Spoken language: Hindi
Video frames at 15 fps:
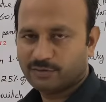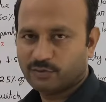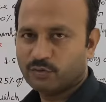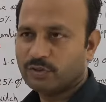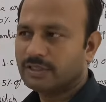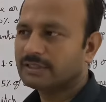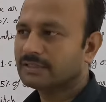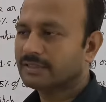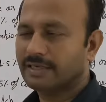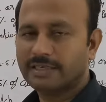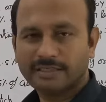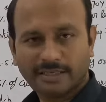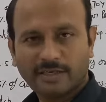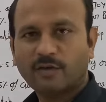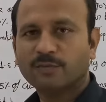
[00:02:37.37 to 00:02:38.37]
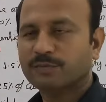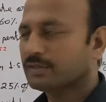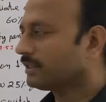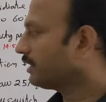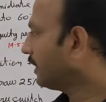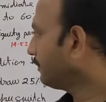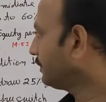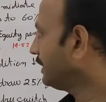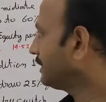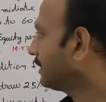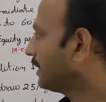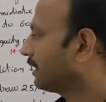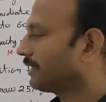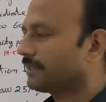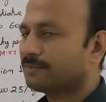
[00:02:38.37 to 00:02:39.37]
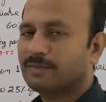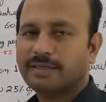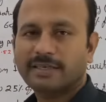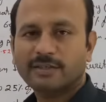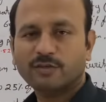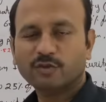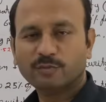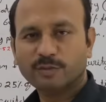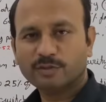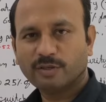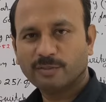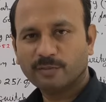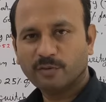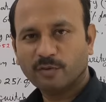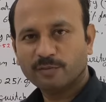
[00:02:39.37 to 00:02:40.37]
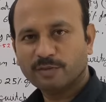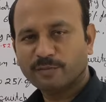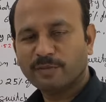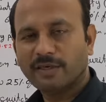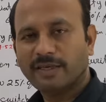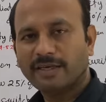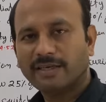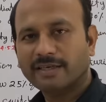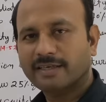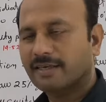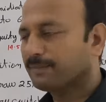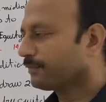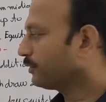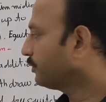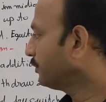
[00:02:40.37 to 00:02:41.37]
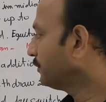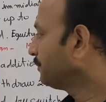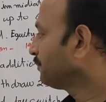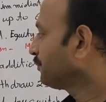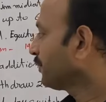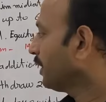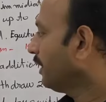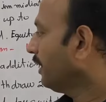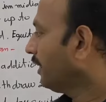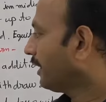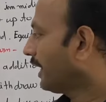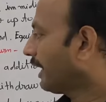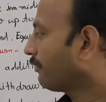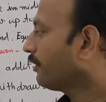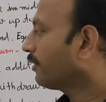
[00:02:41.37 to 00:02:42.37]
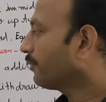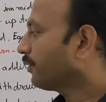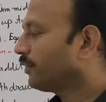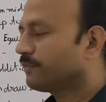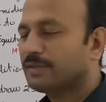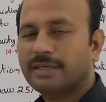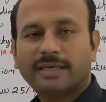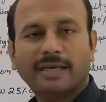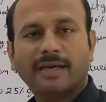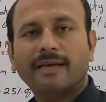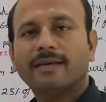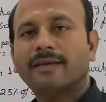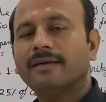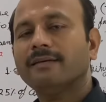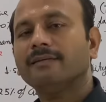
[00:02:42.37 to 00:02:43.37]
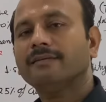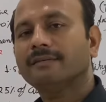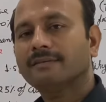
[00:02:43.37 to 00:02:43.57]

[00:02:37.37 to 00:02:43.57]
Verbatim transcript: चूँकि कई सारे ऑप्शन हैं आप तीस साल का टर्म लेंगे तो उसमें से आपको ऑप्शन मिल जाएगा कि आपको रेगुलर प्रीमियम देना है या